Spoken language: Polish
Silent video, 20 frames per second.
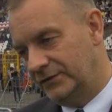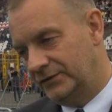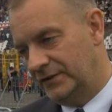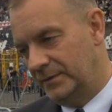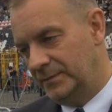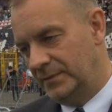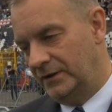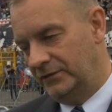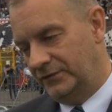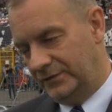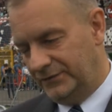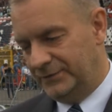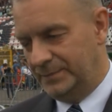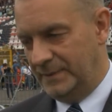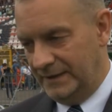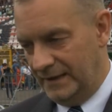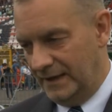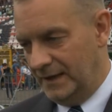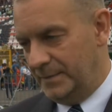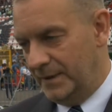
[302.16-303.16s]
Jastrzębia i się
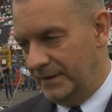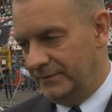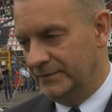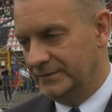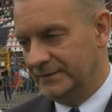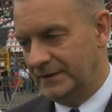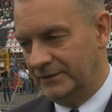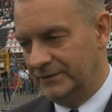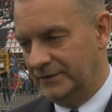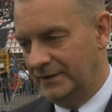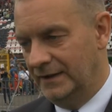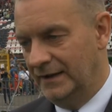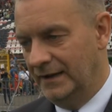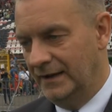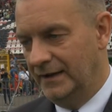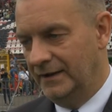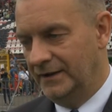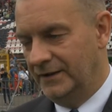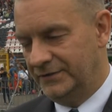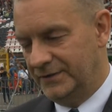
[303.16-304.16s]
wspaniale bawią, także
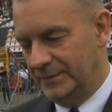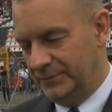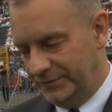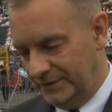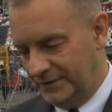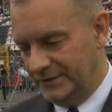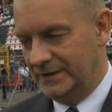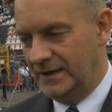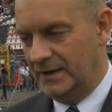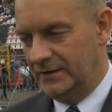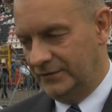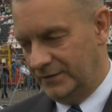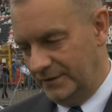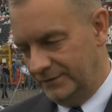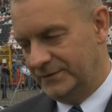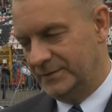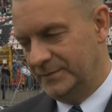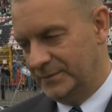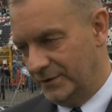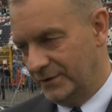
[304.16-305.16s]
jestem przekonany, że
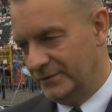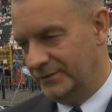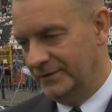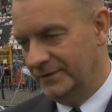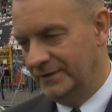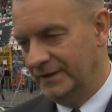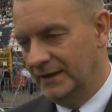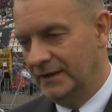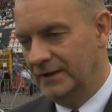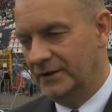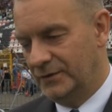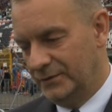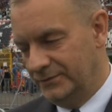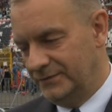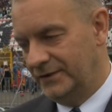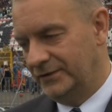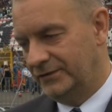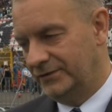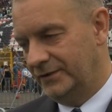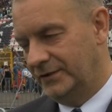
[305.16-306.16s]
i w tym roku
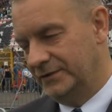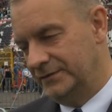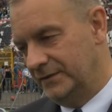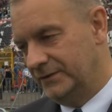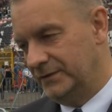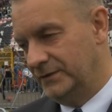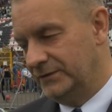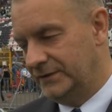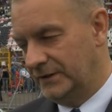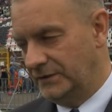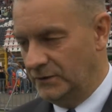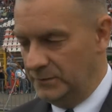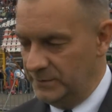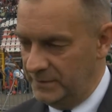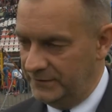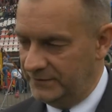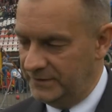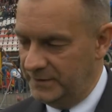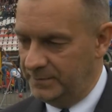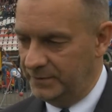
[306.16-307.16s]
również odwiedzą Stadion
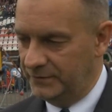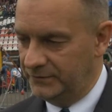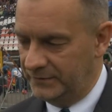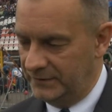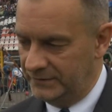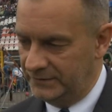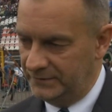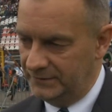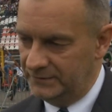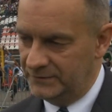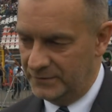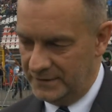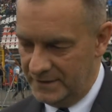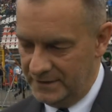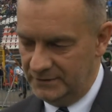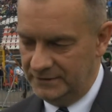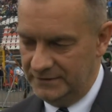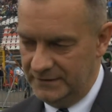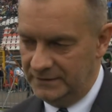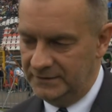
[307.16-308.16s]
Miejski podczas
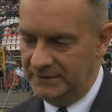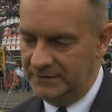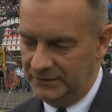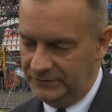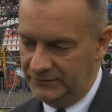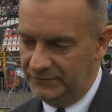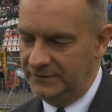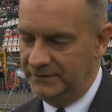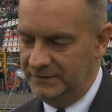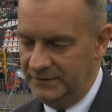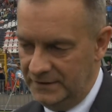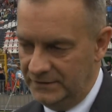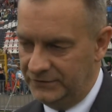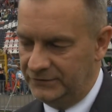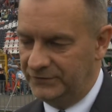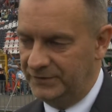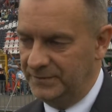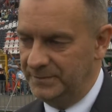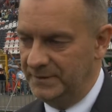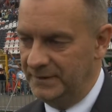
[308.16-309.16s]
drugiego dnia Dni
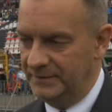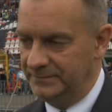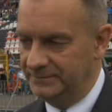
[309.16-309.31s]
Jastrzębia.